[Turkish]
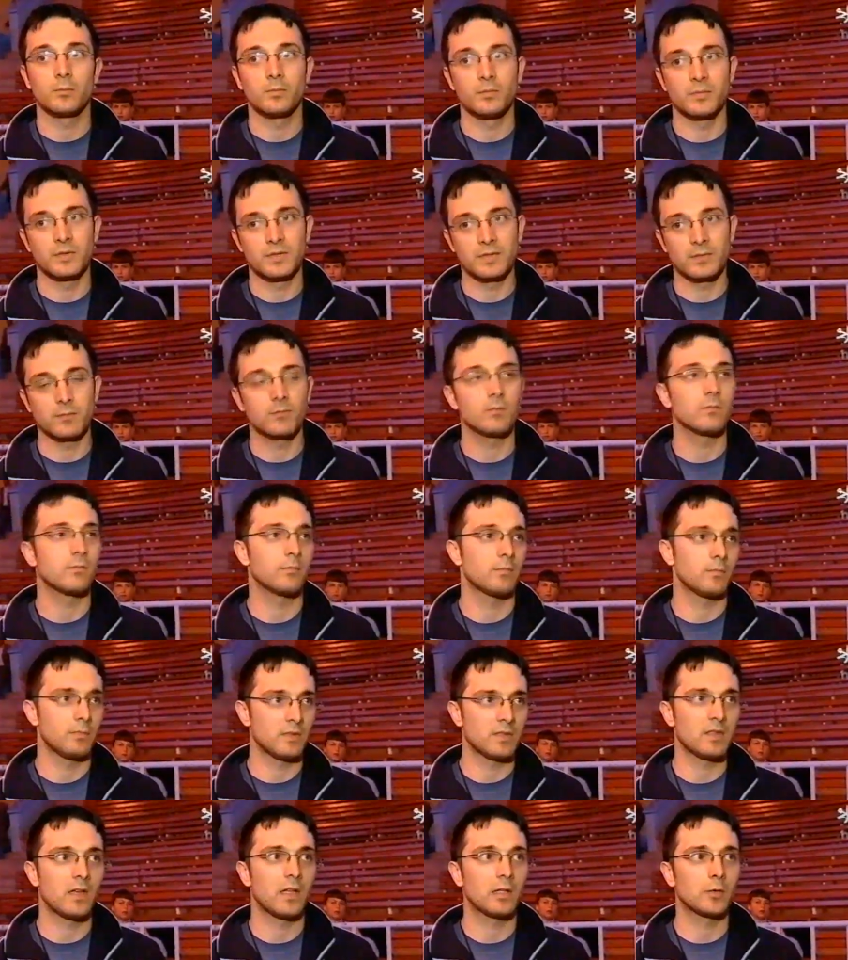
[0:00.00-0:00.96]
bizim
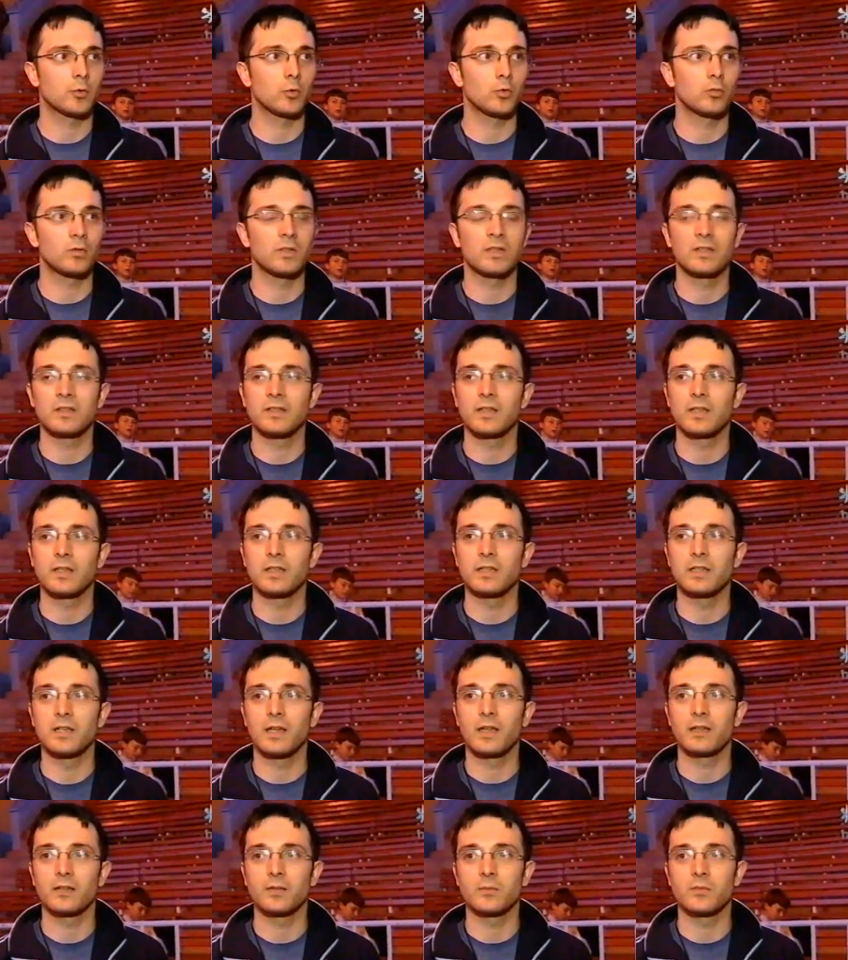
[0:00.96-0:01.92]
biz halk oyunlarıyla
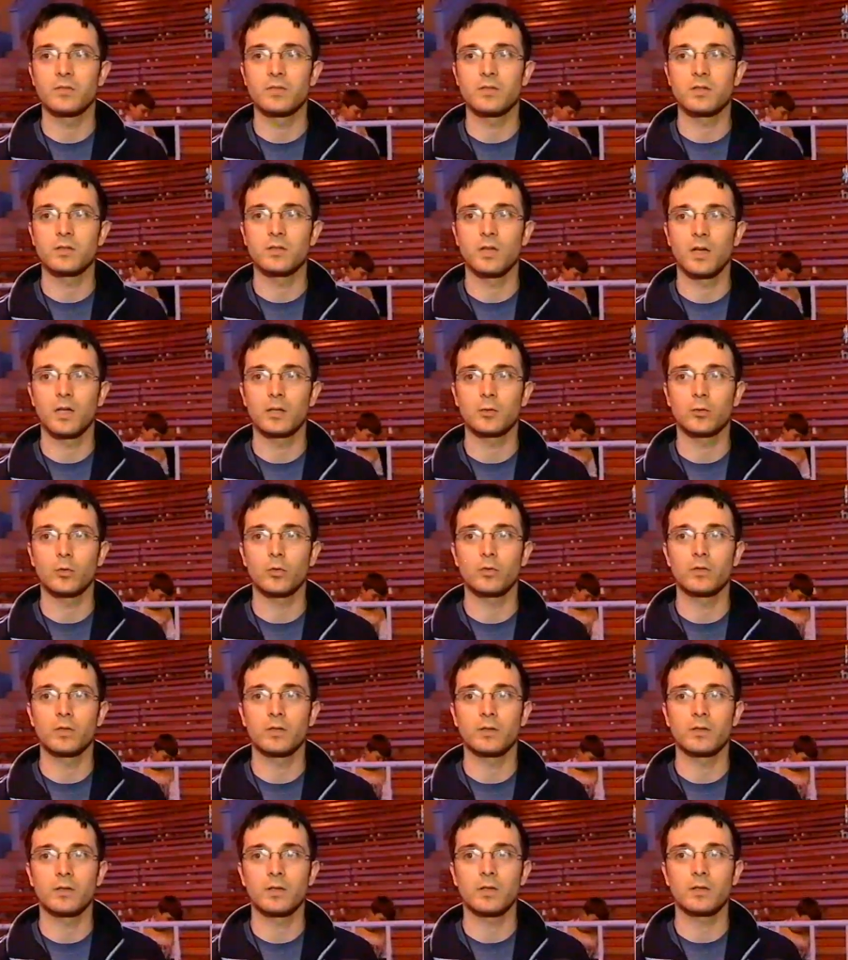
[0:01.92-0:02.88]
ilgilendiğimiz için halk
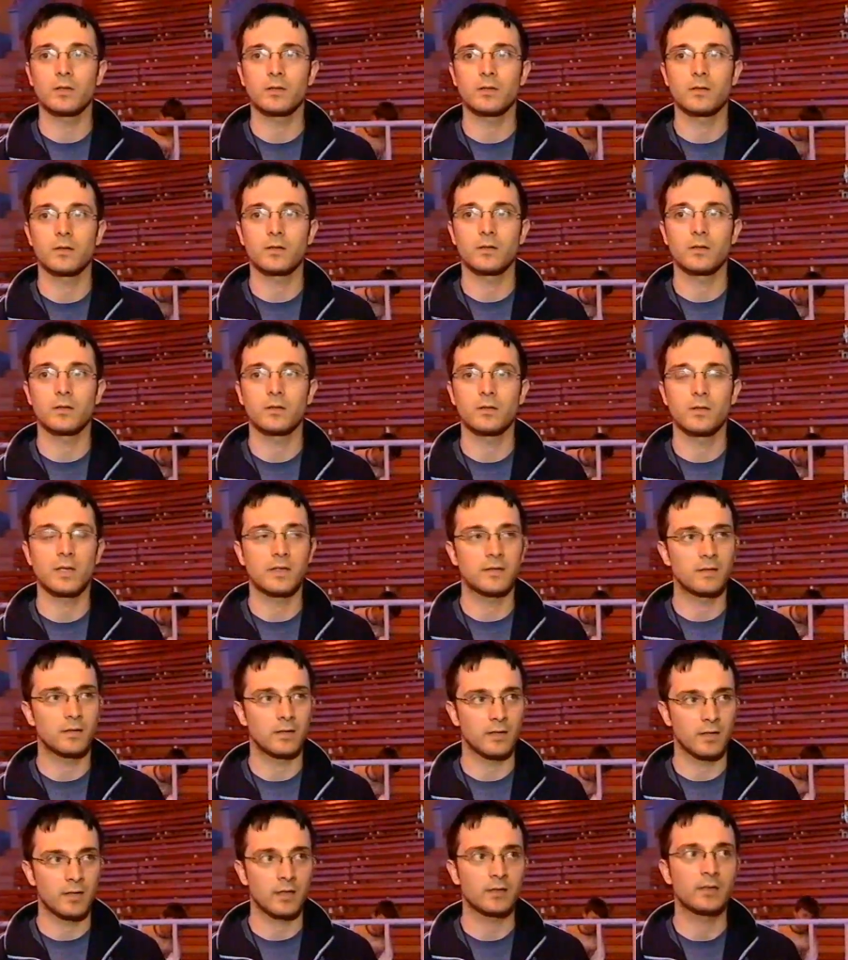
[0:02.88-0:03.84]
oyunlarına e,
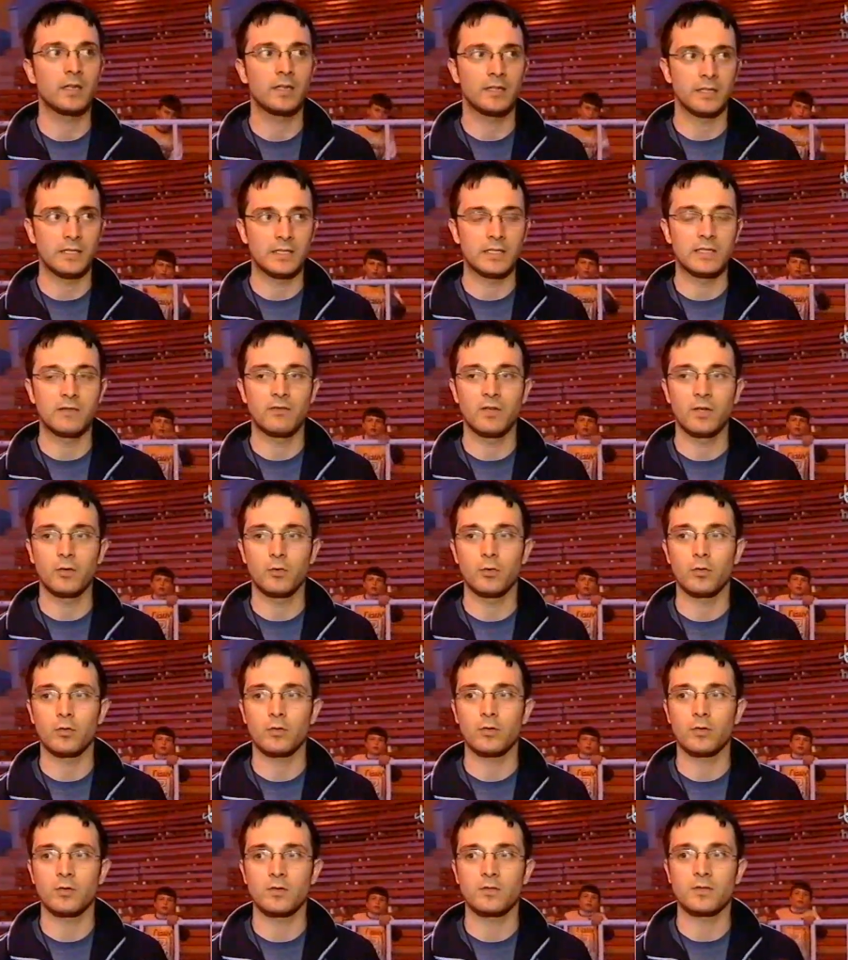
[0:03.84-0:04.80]
yeteri kadar ilgi
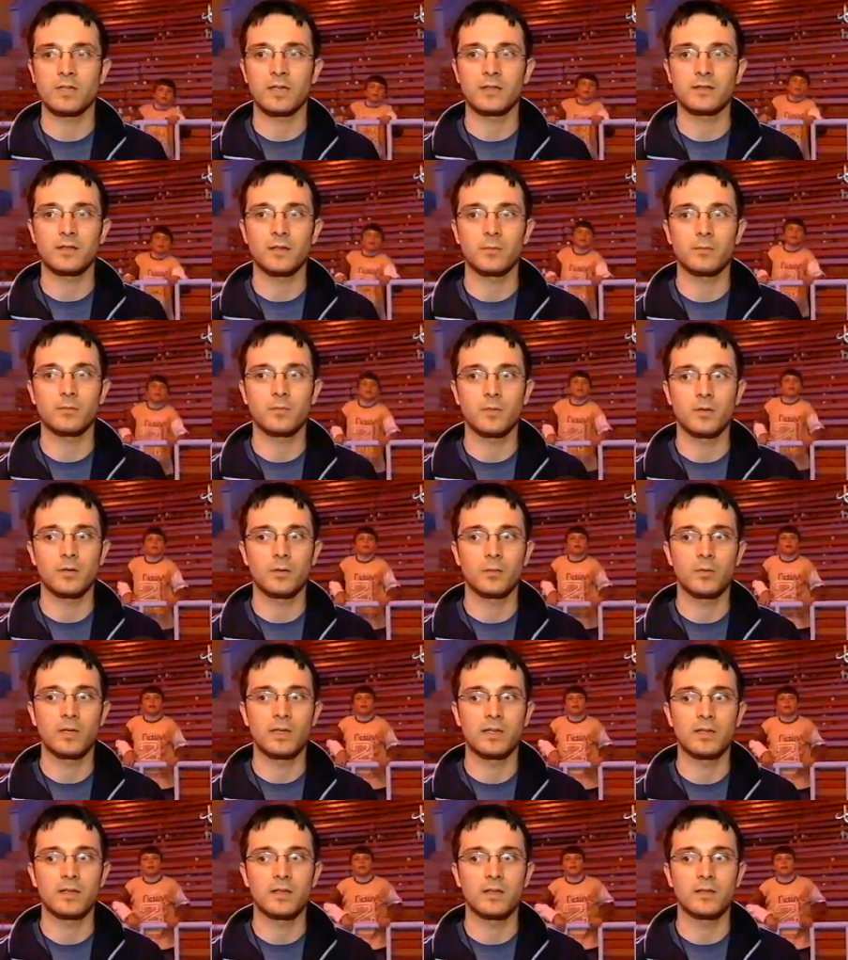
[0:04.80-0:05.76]
veriyor. Zaten e,
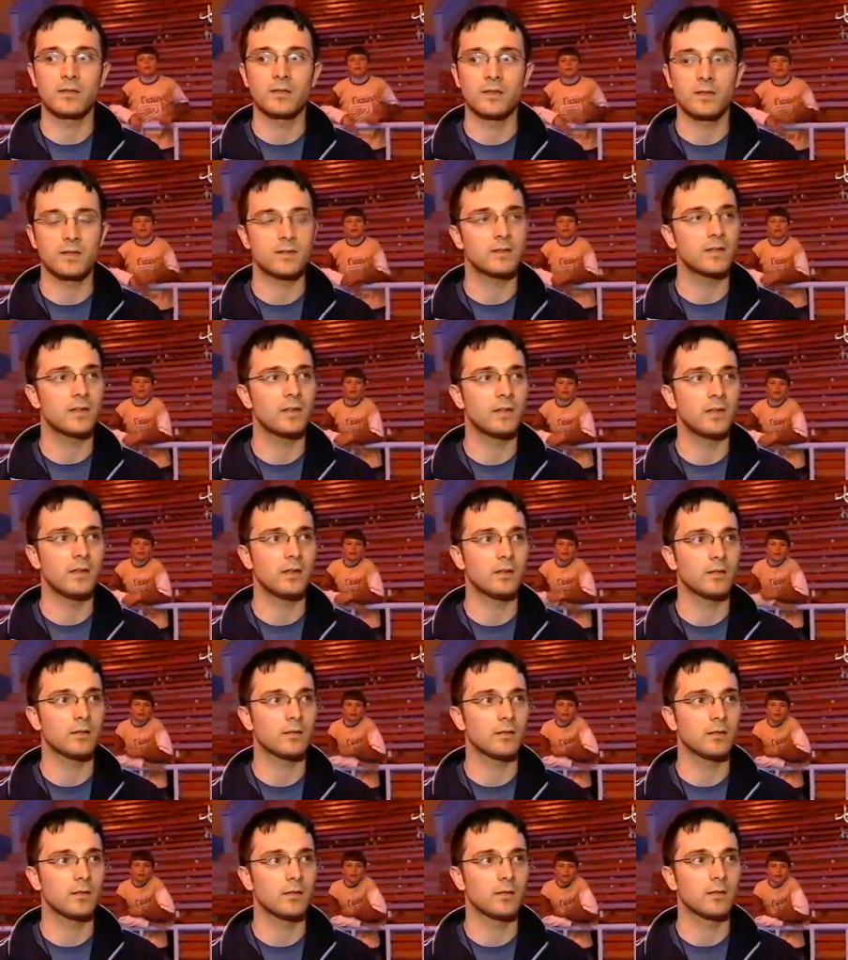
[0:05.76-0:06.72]
belediyenin desteğiyle
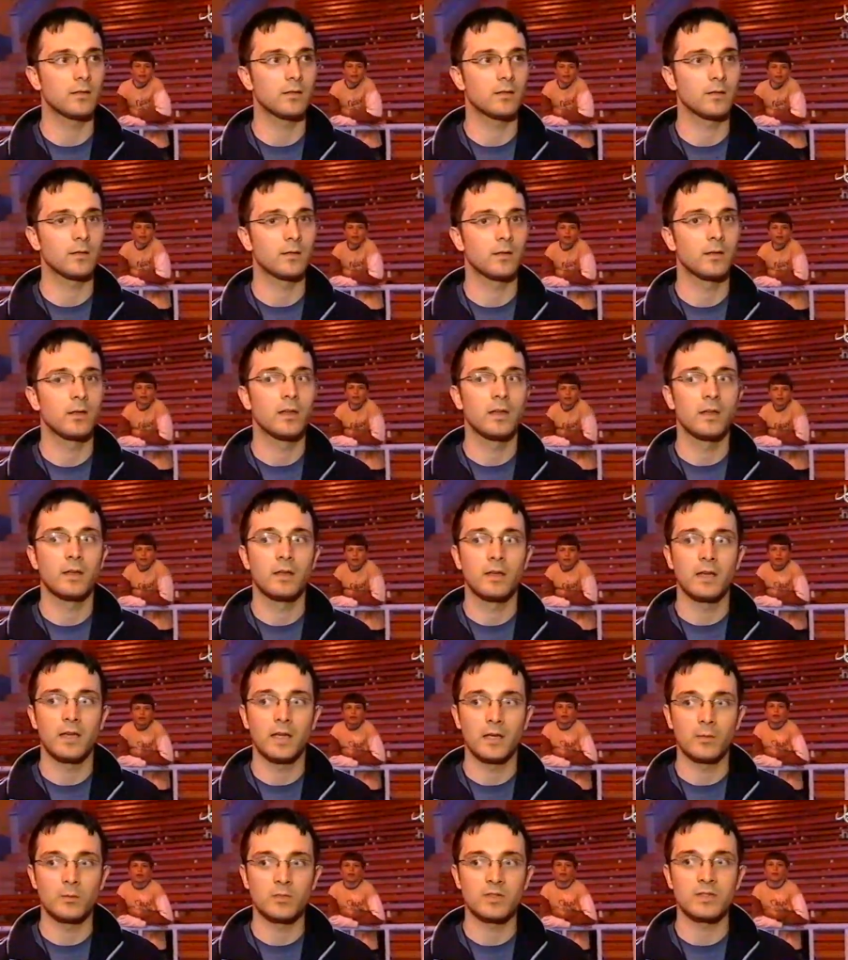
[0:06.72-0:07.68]
e,
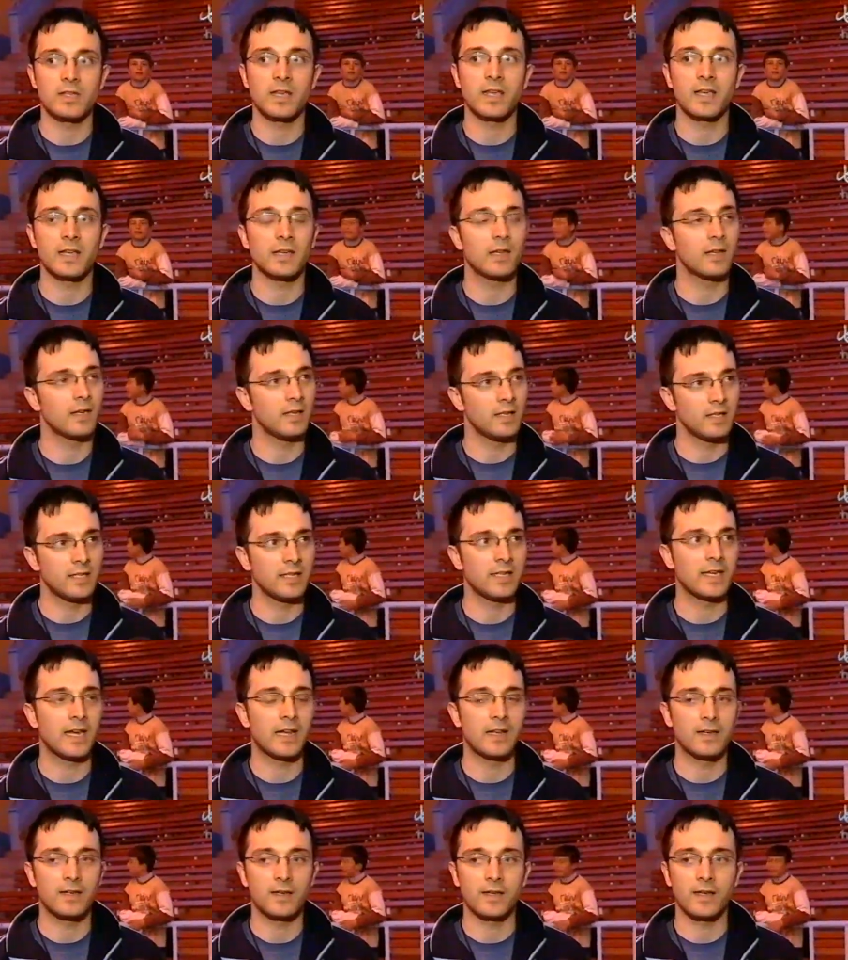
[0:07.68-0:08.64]
elimizden gelen en iyi
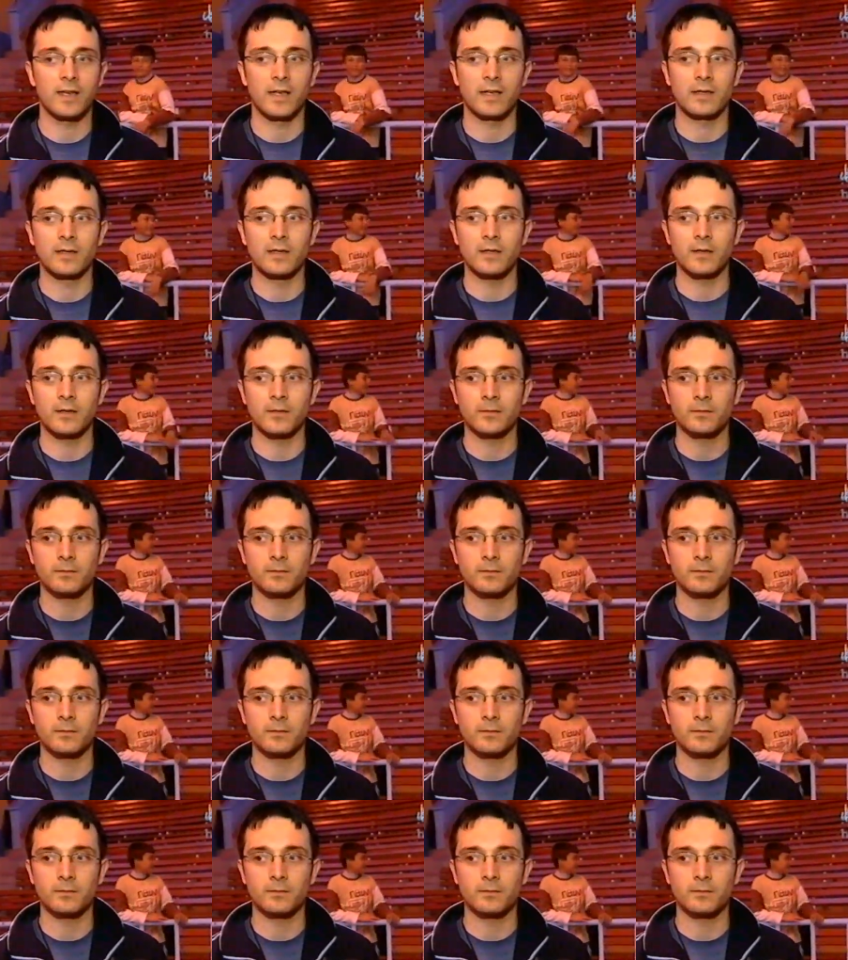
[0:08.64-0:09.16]
yerlere geldik.